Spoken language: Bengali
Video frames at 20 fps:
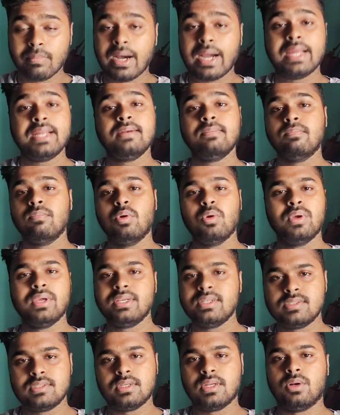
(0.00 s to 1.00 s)
মাইন্ড
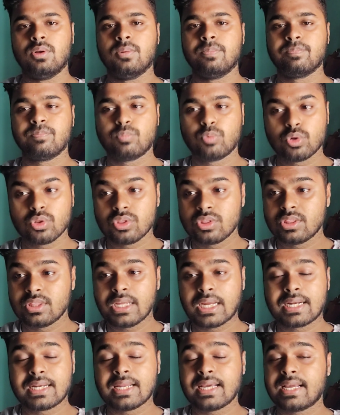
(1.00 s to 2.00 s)
ব্লোয়িং ছিল
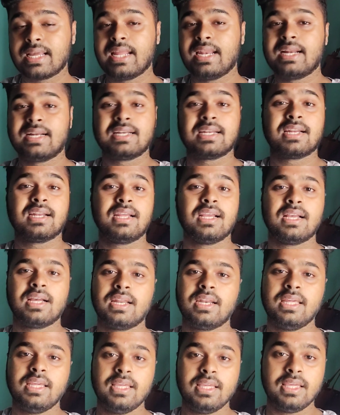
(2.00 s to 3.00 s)
প্রত্যেকটা ক্যারেক্টারে
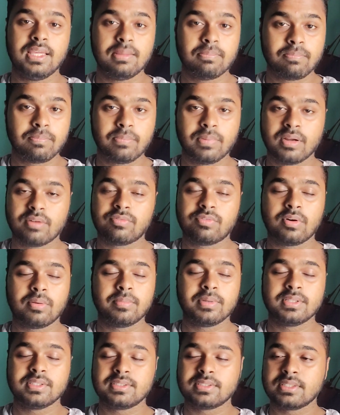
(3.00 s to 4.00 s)
এখানে
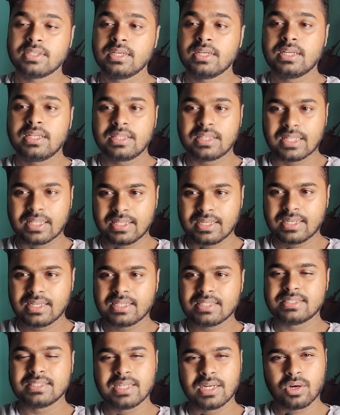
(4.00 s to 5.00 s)
পারফরমেন্স
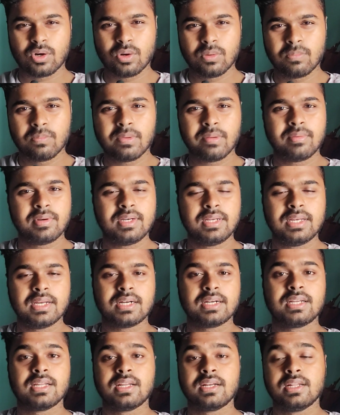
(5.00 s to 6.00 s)
তাদেরকে যেরকমভাবে
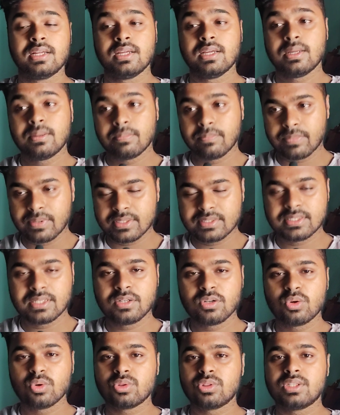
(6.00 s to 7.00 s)
ডিরেক্টর
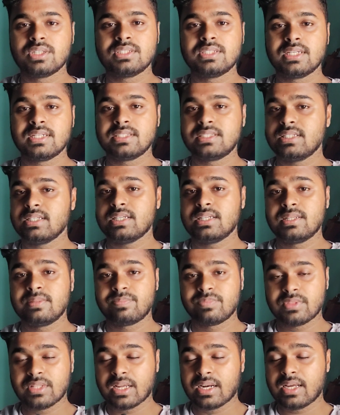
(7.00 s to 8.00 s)
প্রেজেন্ট করতে চেয়েছে
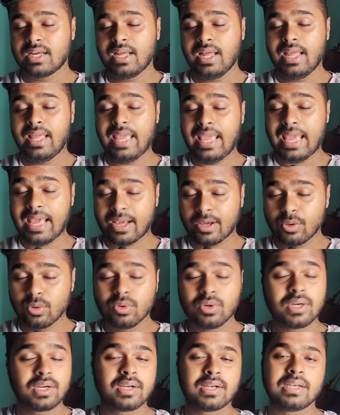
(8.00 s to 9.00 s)
তারা
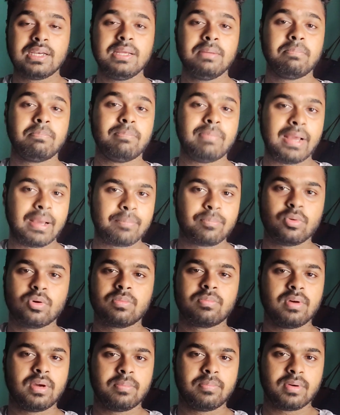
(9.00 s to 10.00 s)
অ্যাকুরেটলি
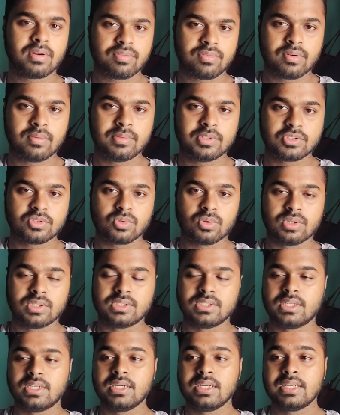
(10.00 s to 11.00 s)
ব্যাপকভাবে পারফরমেন্স
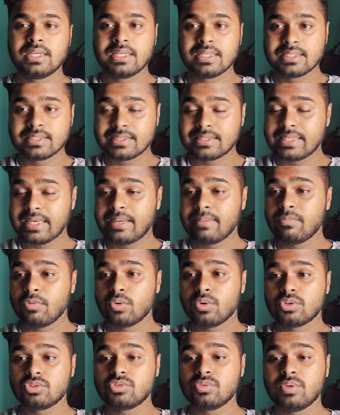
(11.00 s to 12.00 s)
করেছে সেম
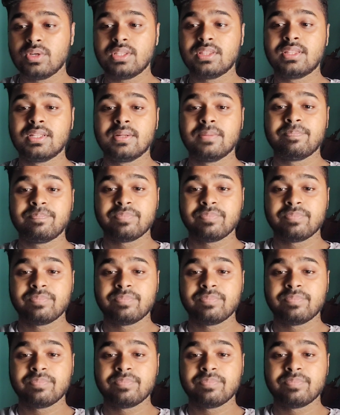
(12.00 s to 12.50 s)
গোজ উইথ